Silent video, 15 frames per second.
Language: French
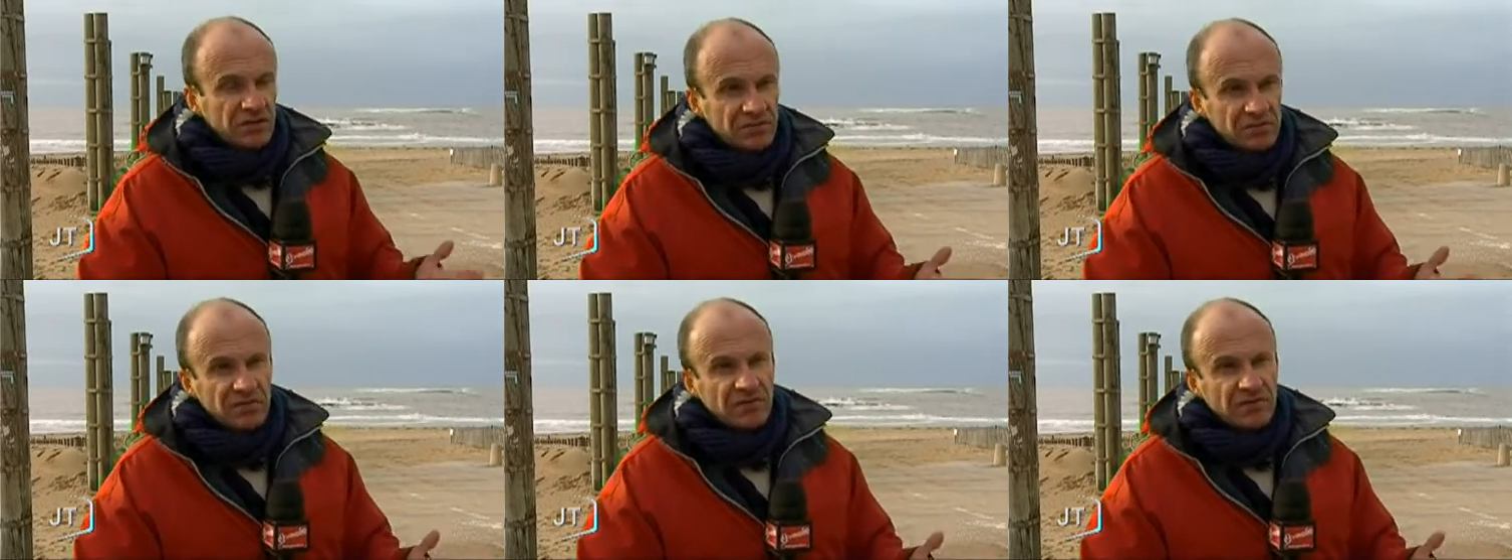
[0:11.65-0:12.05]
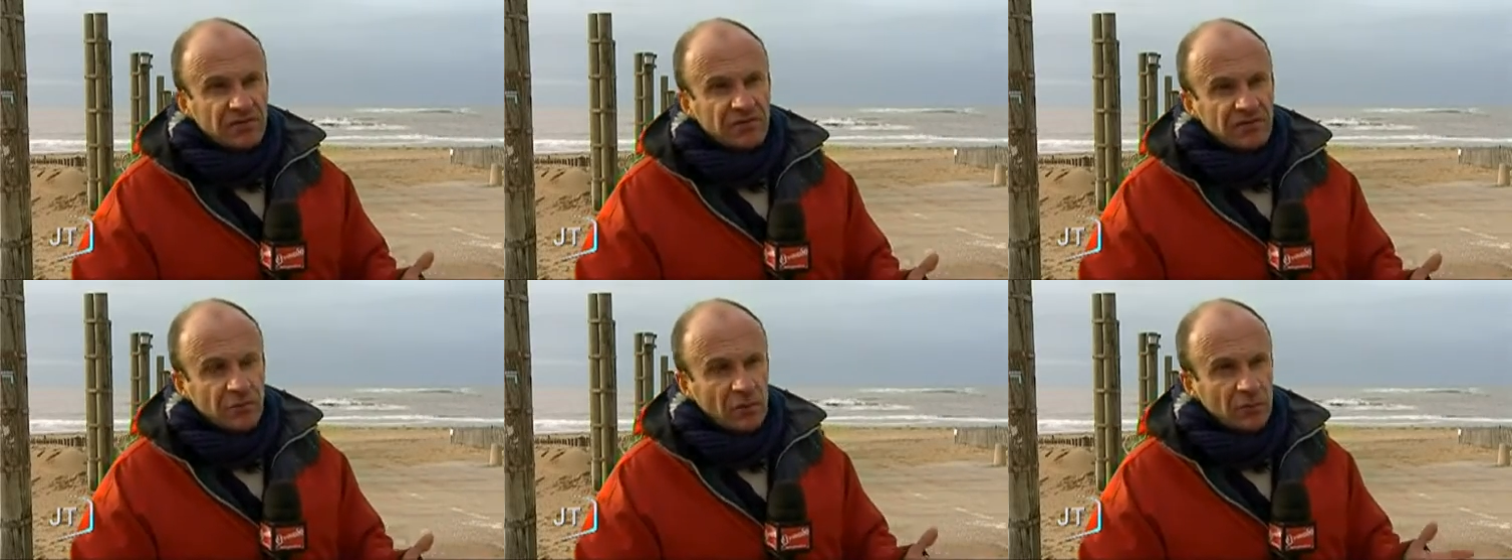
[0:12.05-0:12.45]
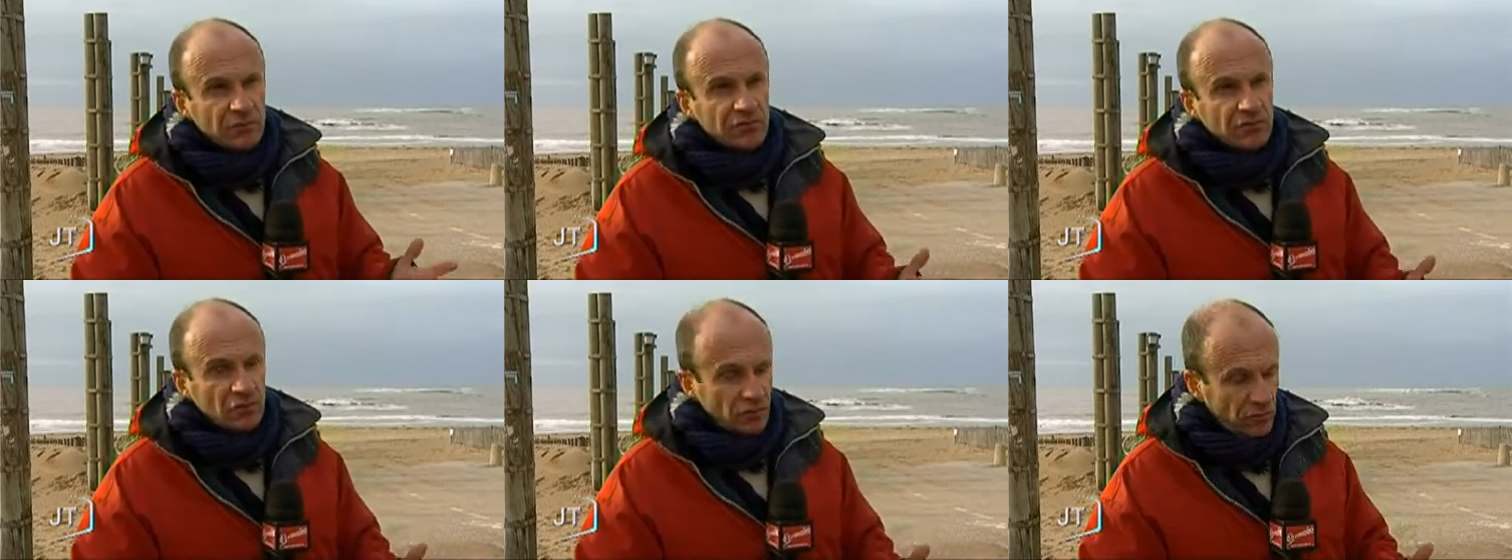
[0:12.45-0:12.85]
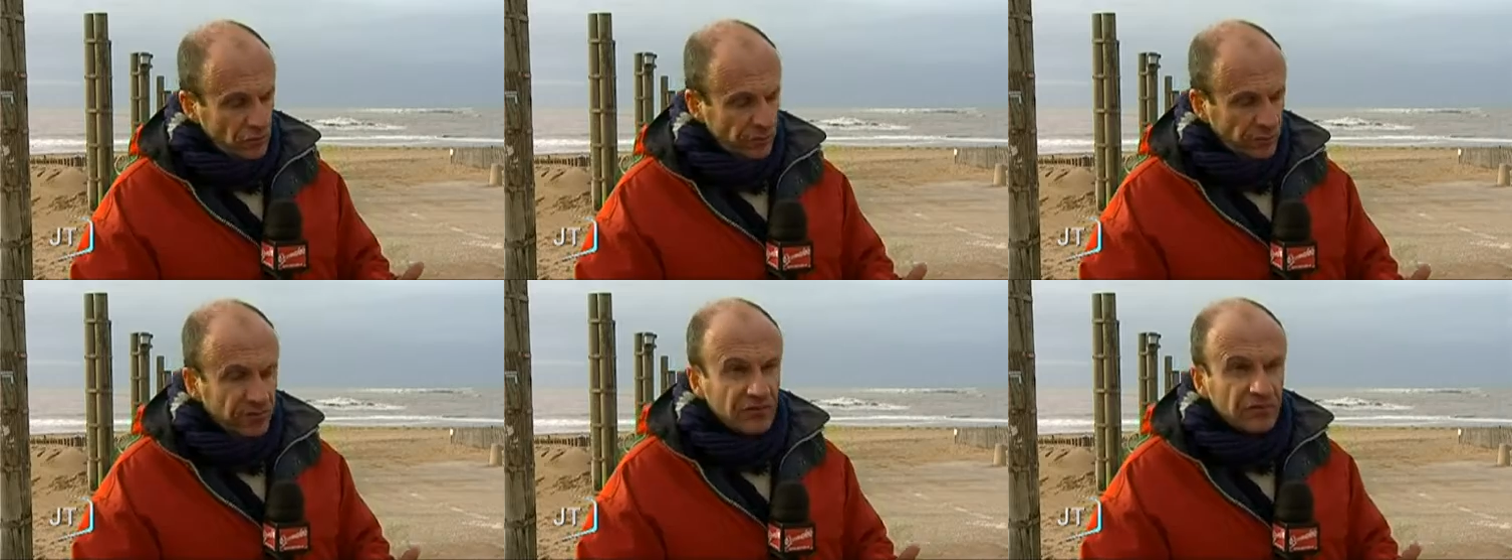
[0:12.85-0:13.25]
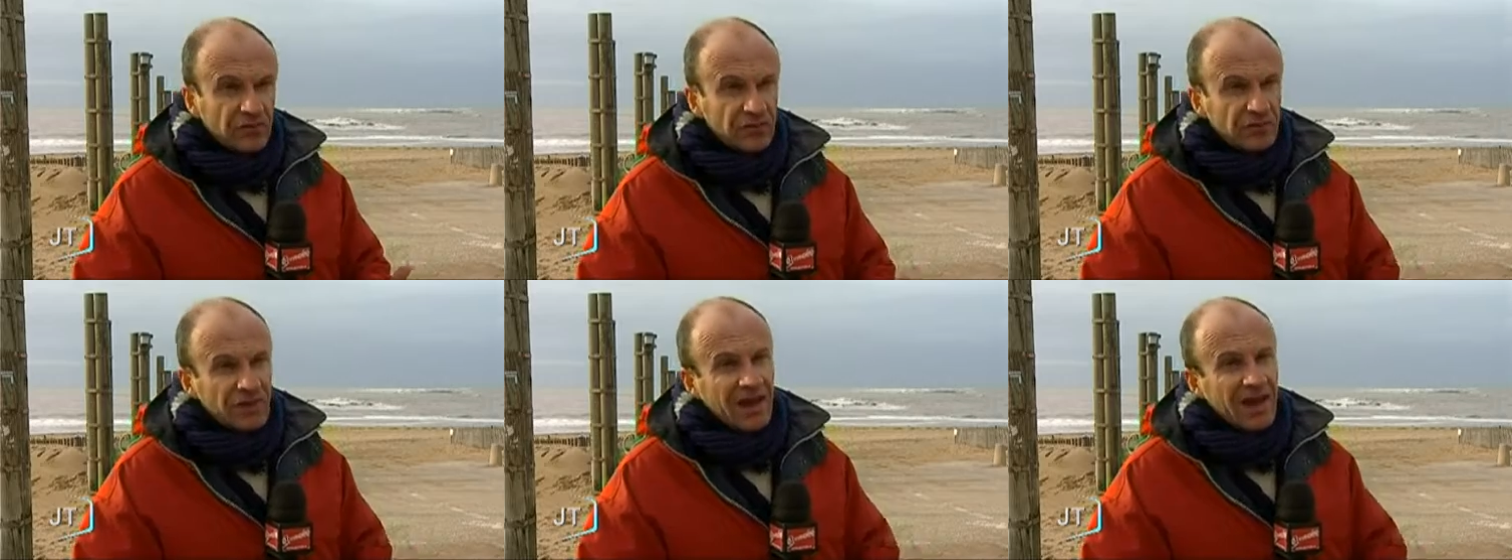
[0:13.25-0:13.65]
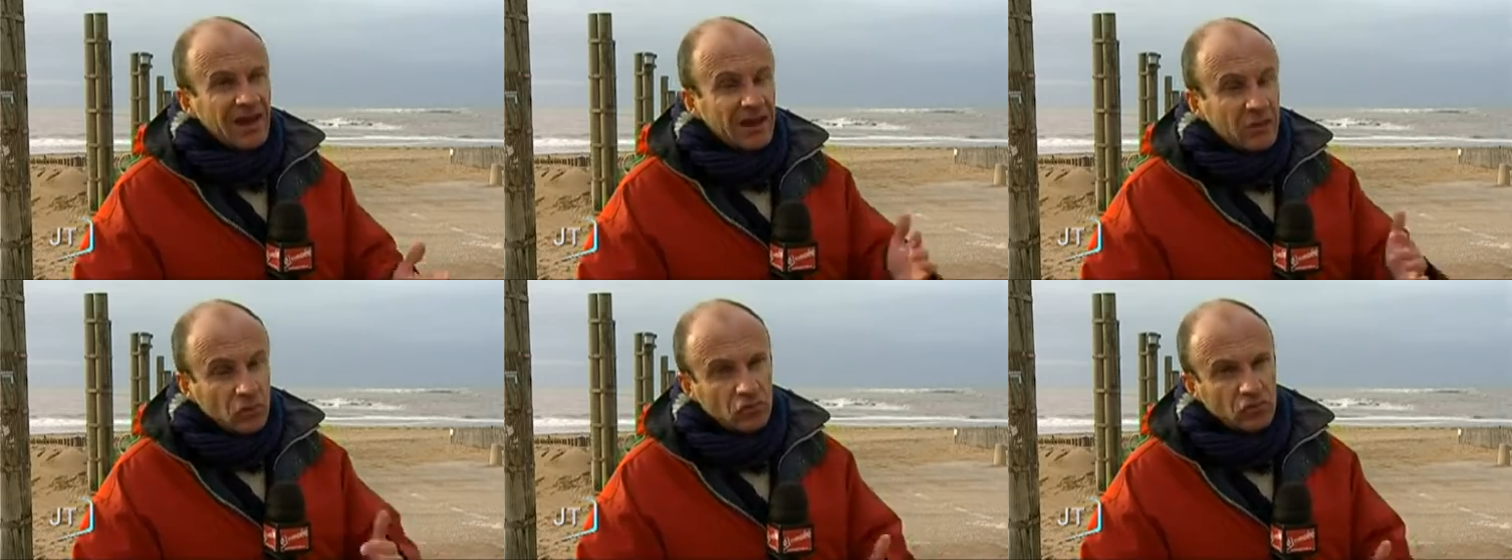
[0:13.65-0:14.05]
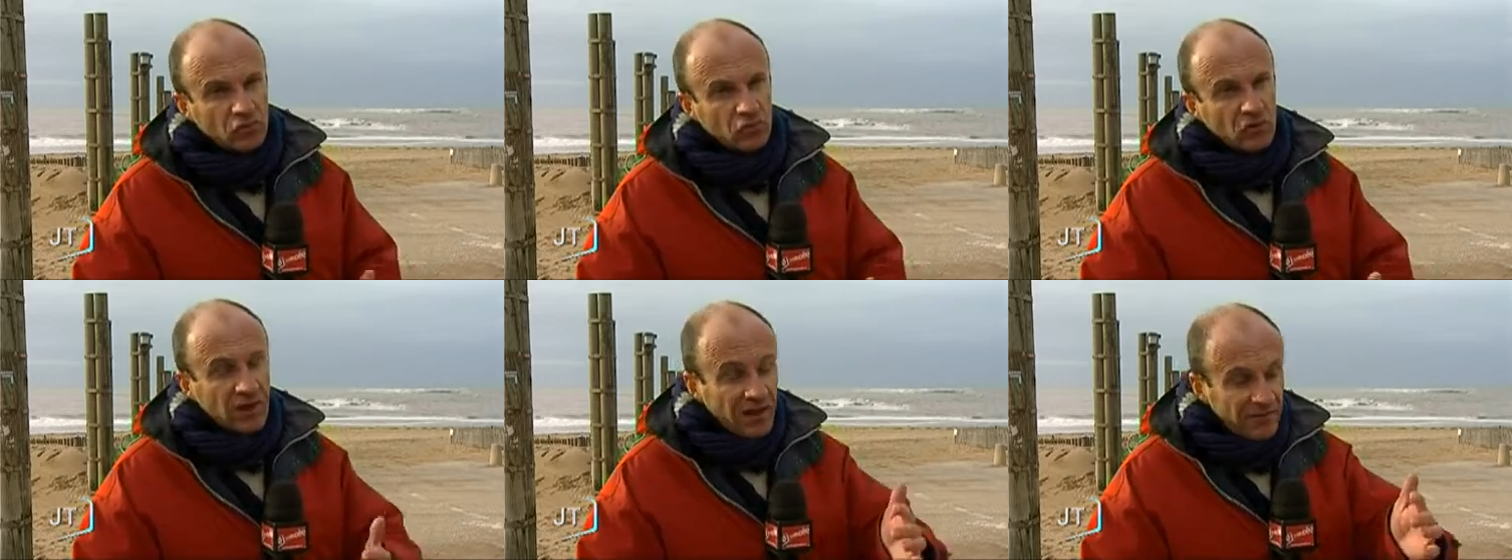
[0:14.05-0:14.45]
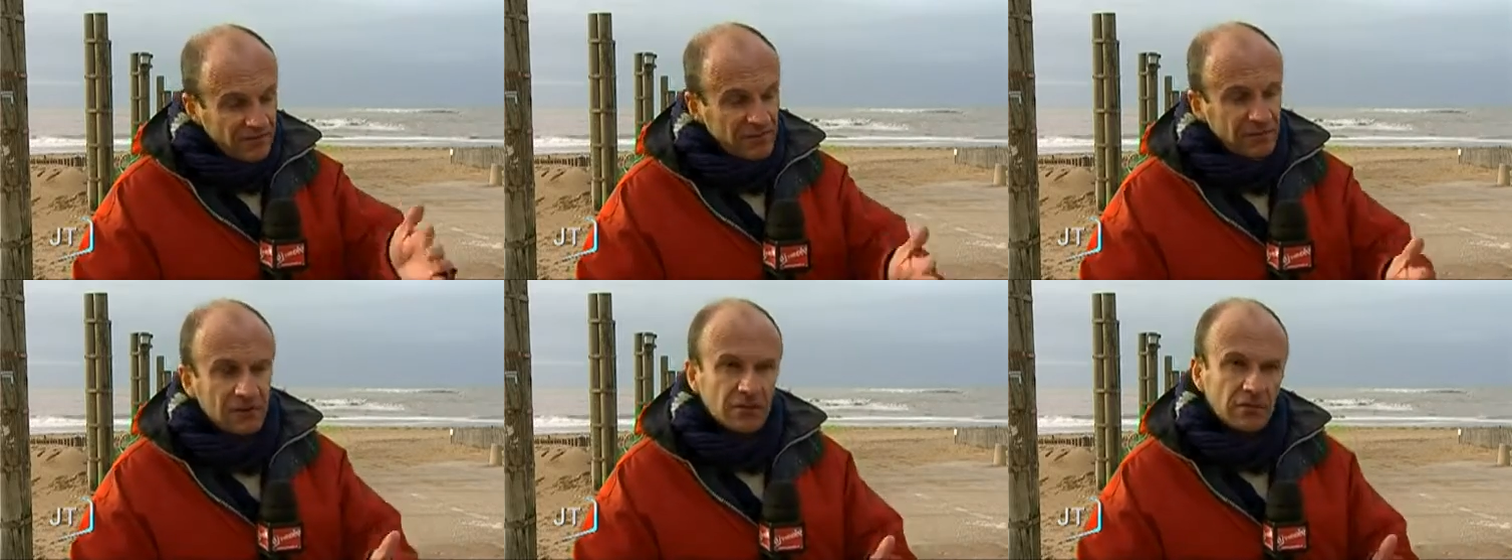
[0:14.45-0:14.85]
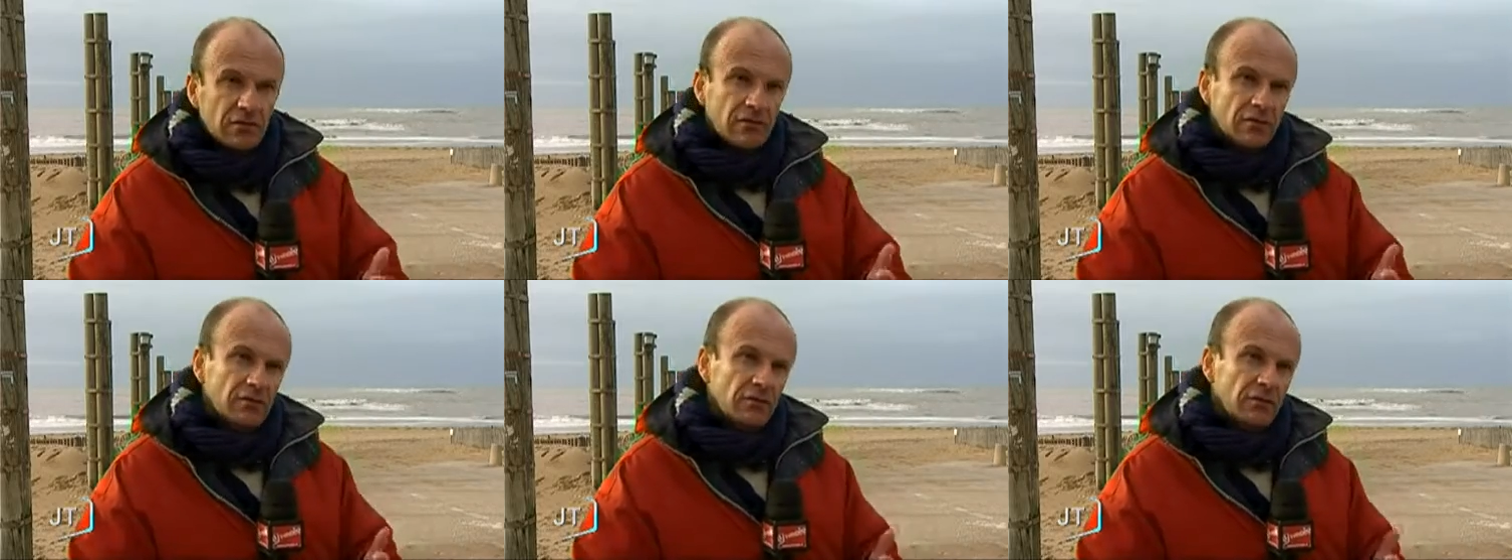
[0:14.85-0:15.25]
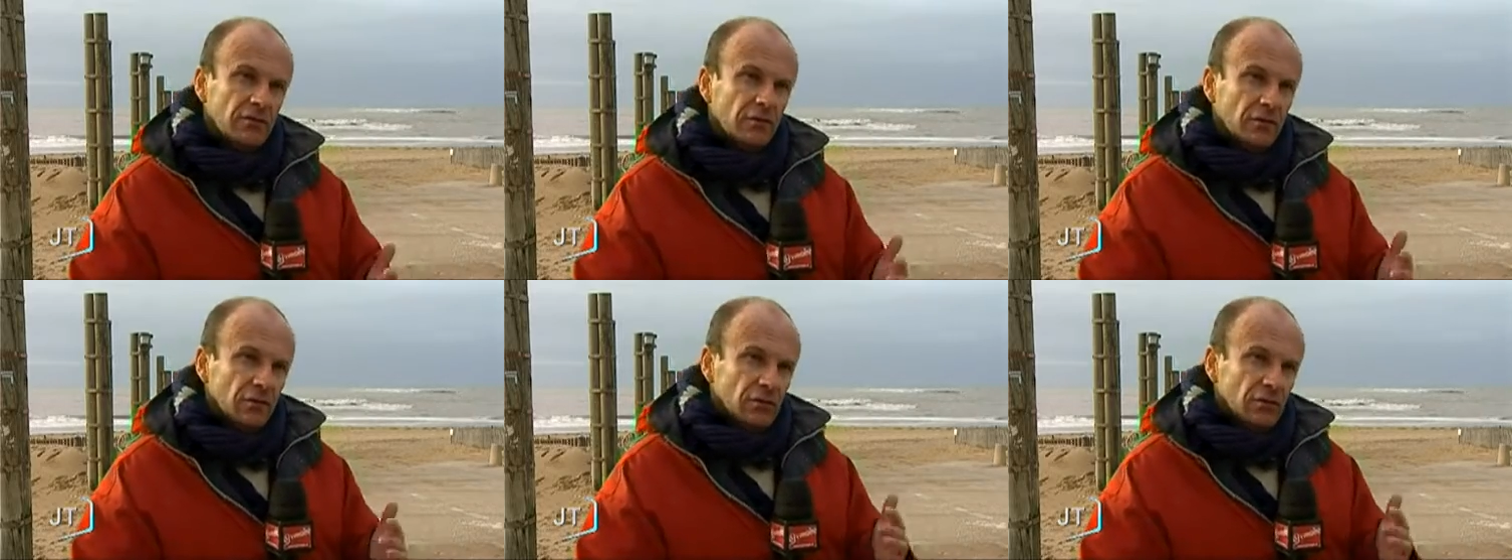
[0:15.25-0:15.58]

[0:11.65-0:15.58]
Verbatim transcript: Si effectivement, monsieur le préfet de Vendée allait contre l'avis... Euh,